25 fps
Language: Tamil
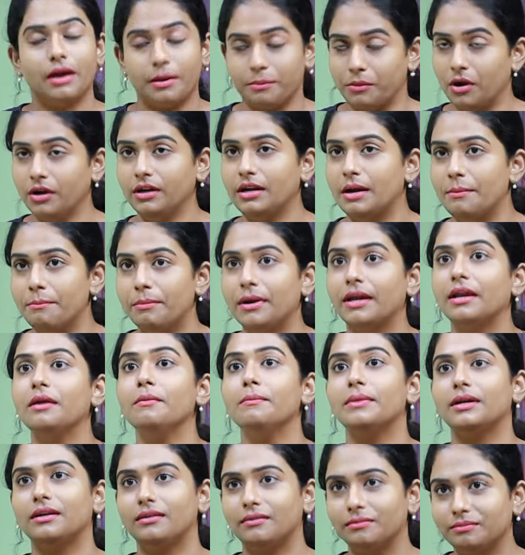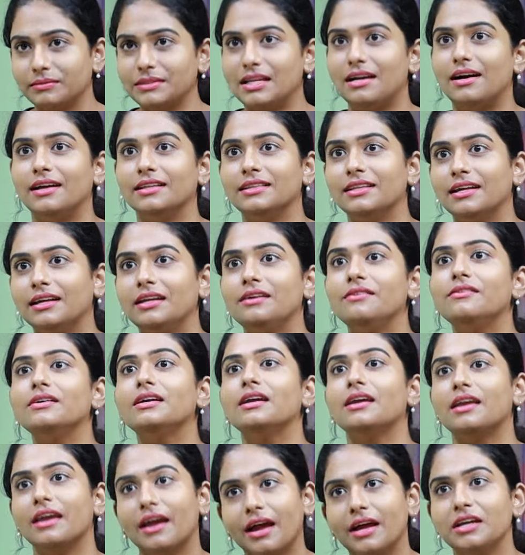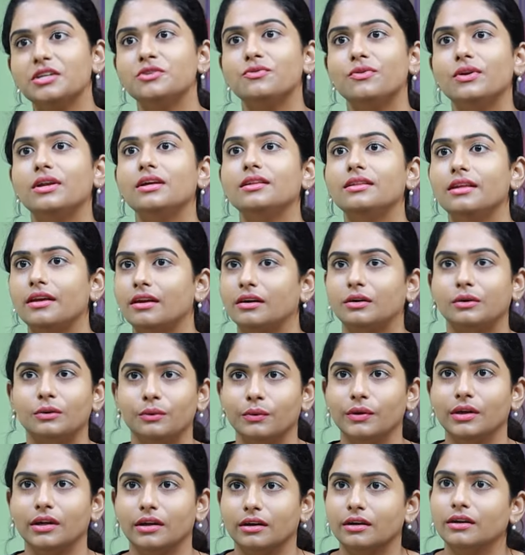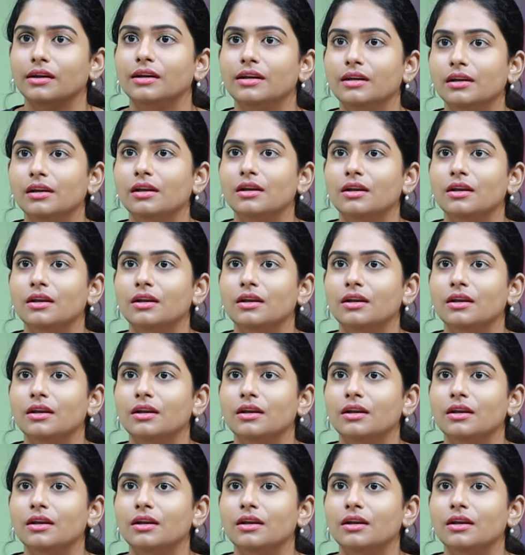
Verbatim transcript: ஐம் நாட் கம்பேரிங் பட் அந்த அளவுக்கு கேஷுவலாக தே ஆர் டூயிங் இட்